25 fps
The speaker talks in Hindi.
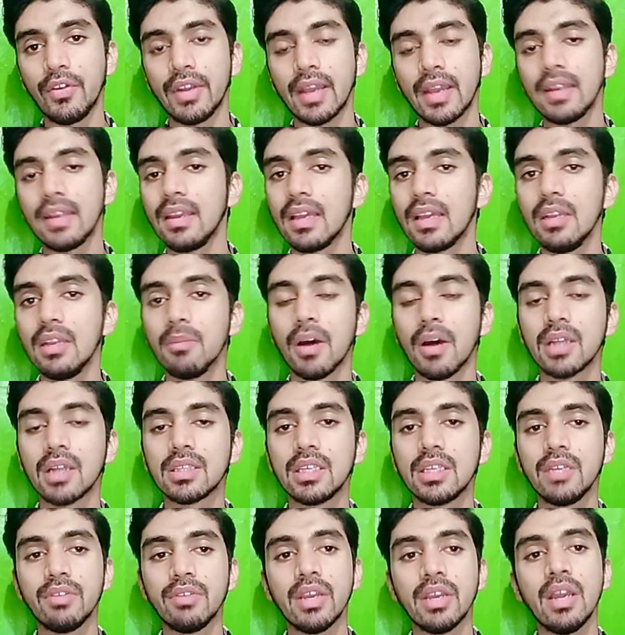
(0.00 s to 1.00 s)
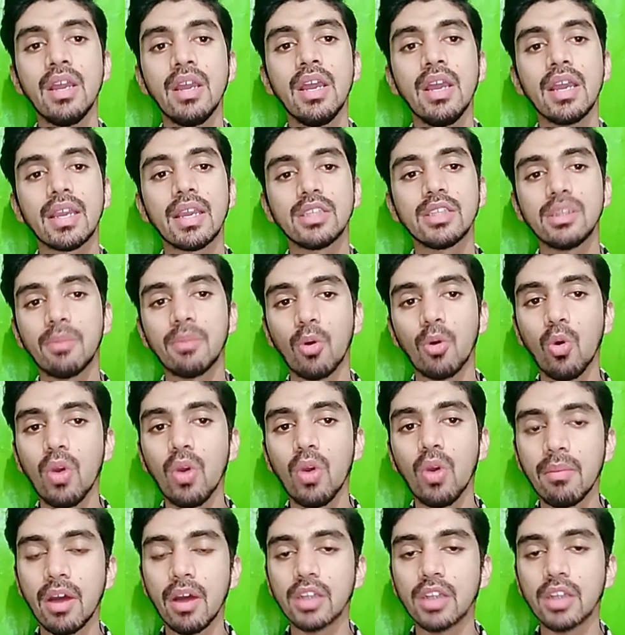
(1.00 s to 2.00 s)
टेक्निकली बात की हुई है कि जब ओ
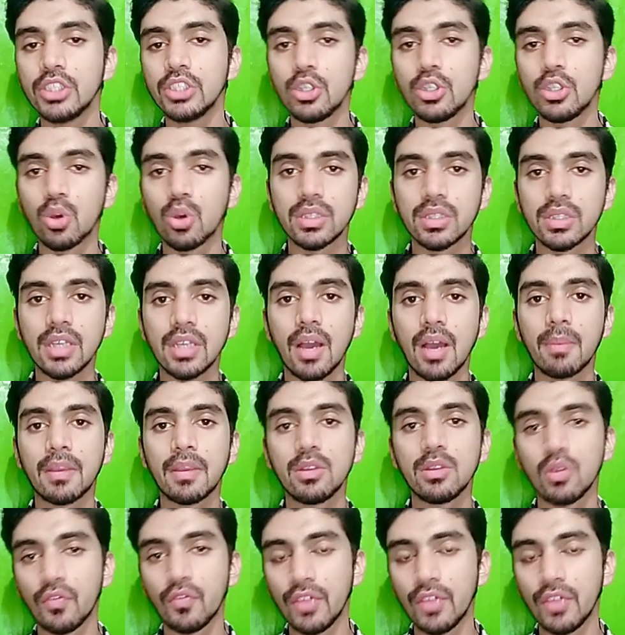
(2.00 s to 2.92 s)
एम आर शीट होती है आपकी जो